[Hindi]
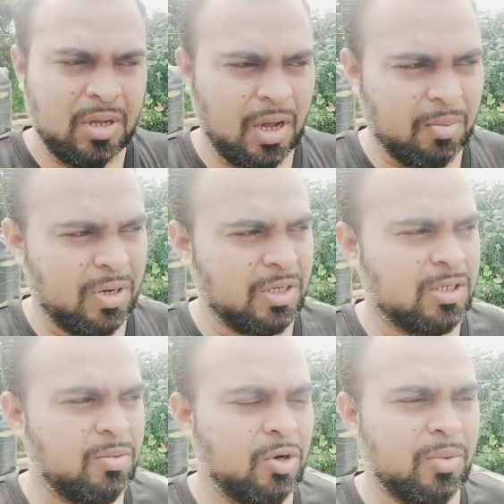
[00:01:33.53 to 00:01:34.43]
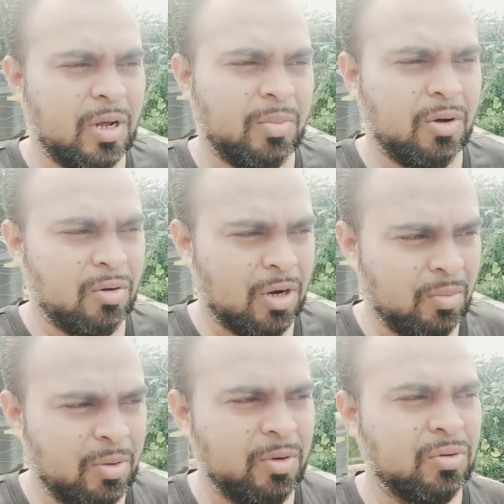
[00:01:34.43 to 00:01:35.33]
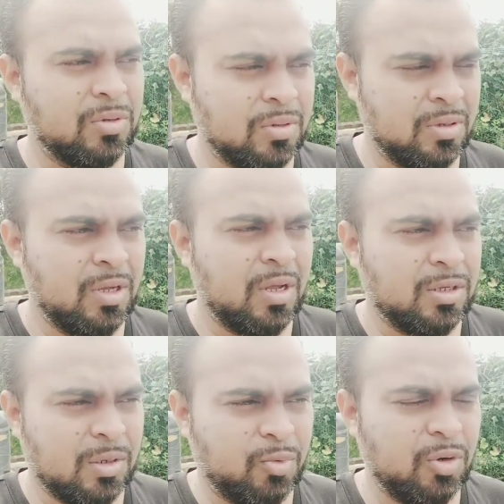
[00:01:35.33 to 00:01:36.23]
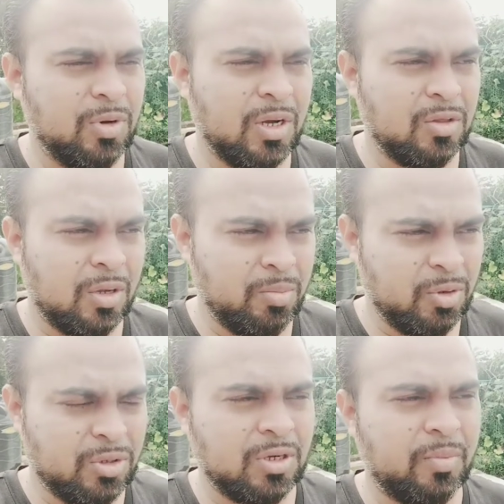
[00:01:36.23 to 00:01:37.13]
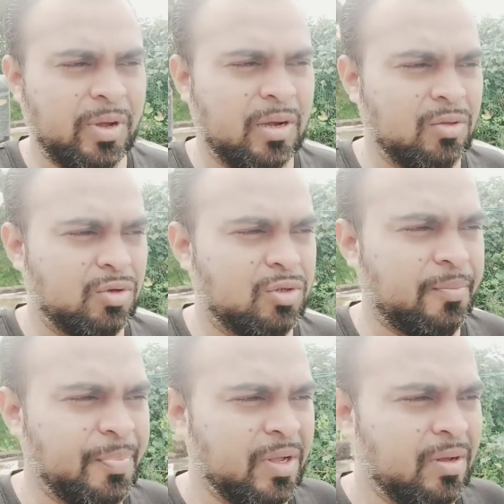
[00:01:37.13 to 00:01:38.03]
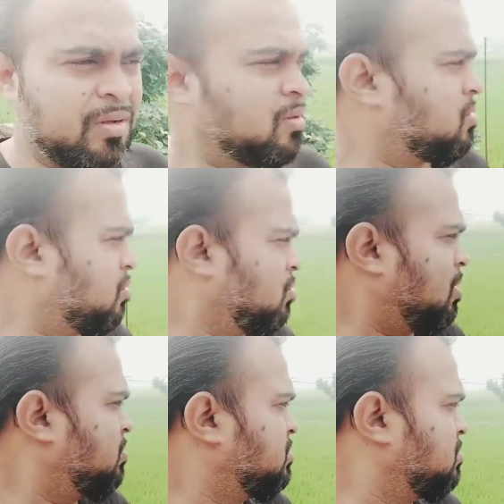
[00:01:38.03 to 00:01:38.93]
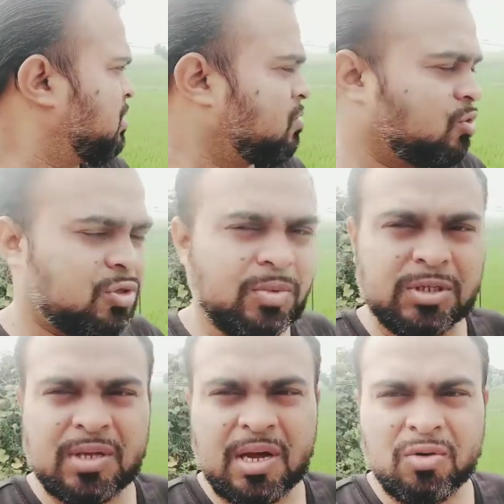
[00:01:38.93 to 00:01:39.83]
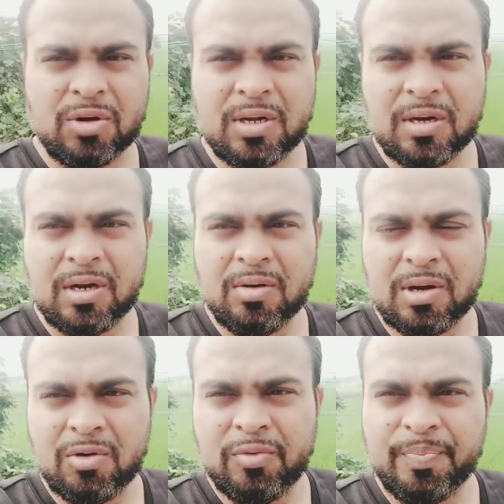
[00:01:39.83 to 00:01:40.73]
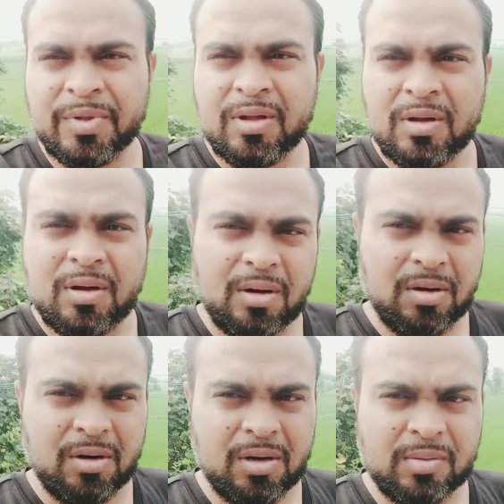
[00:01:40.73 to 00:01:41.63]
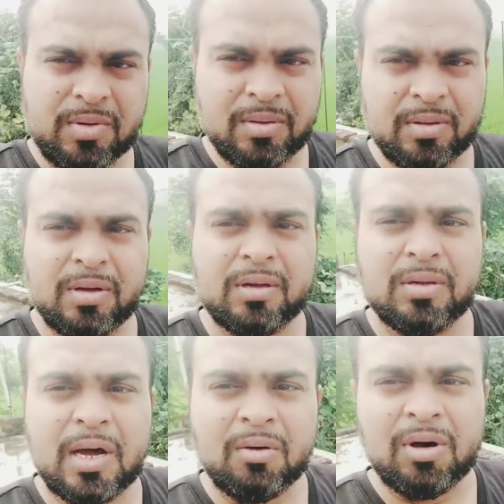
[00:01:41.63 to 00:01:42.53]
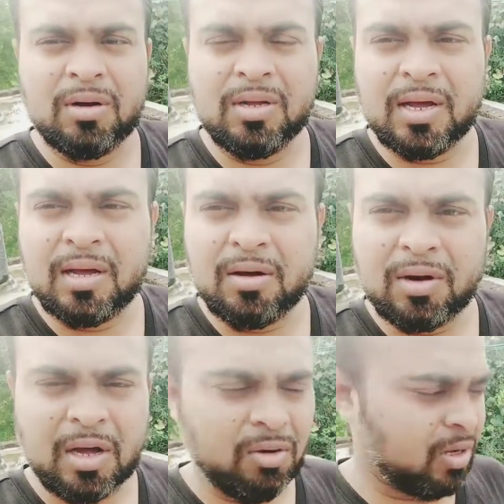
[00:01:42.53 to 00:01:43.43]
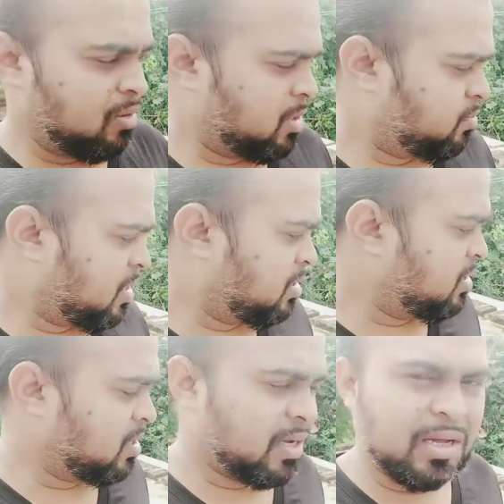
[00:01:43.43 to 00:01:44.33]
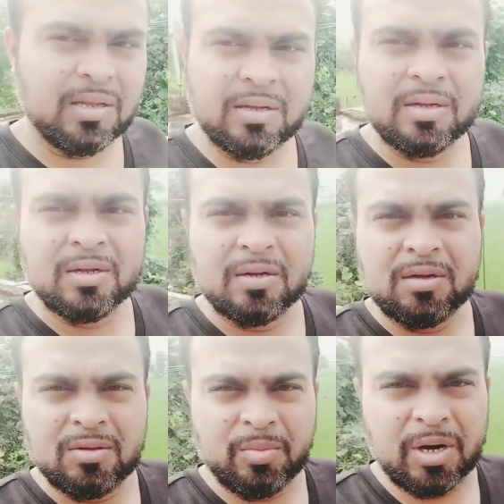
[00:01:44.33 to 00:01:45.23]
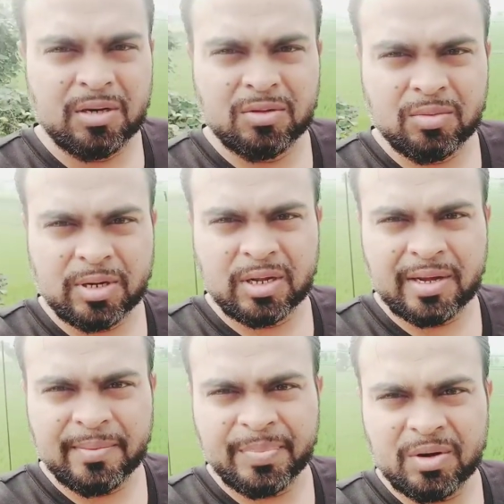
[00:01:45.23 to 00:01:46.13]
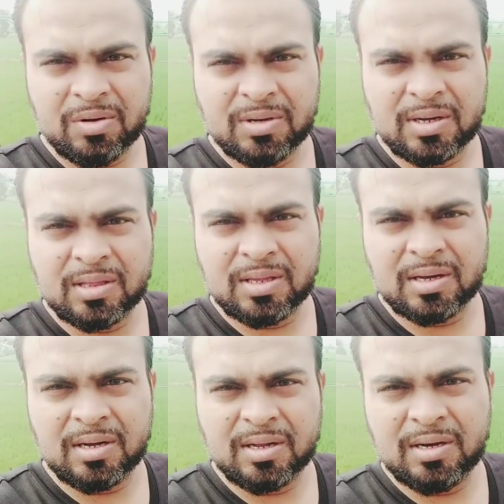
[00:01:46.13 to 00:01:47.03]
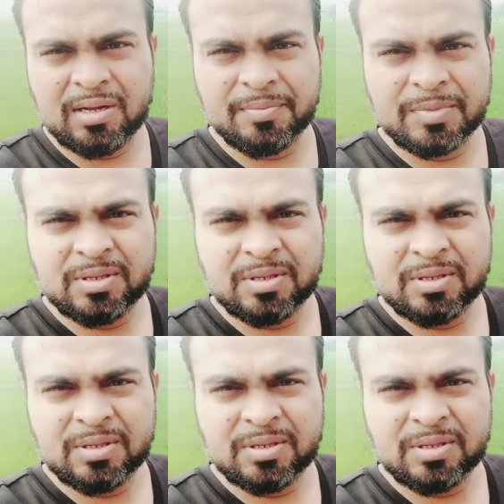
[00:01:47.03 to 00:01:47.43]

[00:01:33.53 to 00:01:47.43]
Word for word: आपके लिए अच्छी वीडियो बना पाऊँगा और हमें भी कुछ सपोर्ट मिलेगा तो हम भी कुछ कर पाएंगे दोस्तों तो अब मैं दोस्तों बस तैयार होकर निकलने वाला हूँ और नहावा लिया है और नहावा के बस पानी देखने आया था तो पानी तो भर गया और निकलते हैं घर के लिए